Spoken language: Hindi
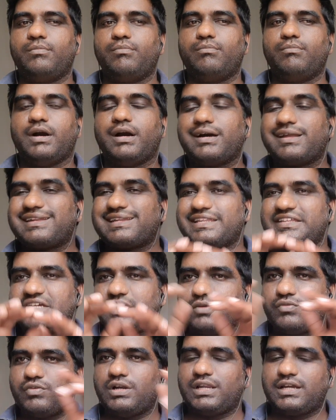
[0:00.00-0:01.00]
मगर
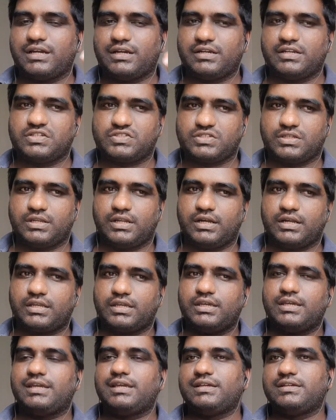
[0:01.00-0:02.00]
रियल वर्ल्ड कंडीशन
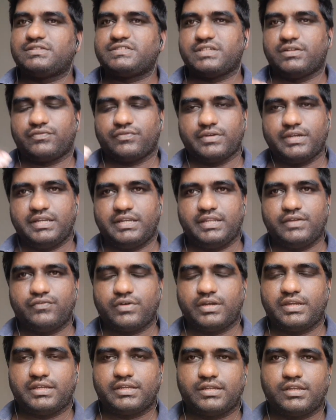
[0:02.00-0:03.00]
आके सिर्फ
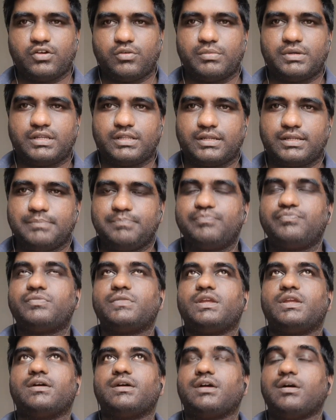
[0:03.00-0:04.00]
85 किलोमीटर है
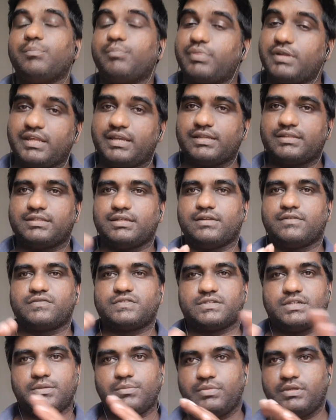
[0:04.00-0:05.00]
कंपनी के तरफ
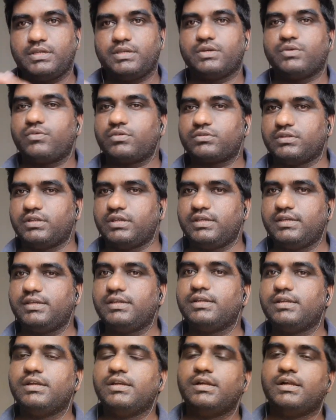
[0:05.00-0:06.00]
से भी उतने ही
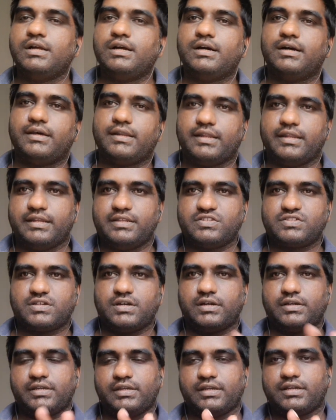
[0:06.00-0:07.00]
रेंज
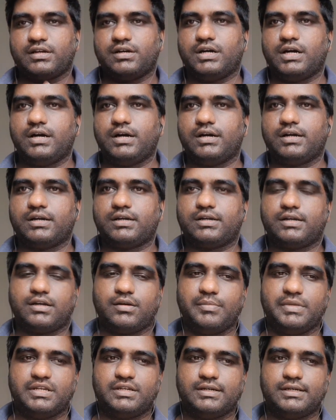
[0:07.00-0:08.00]
का के
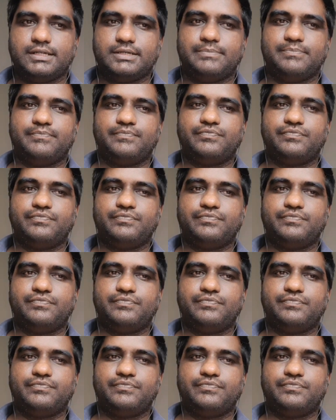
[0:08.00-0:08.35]
कमिटेड है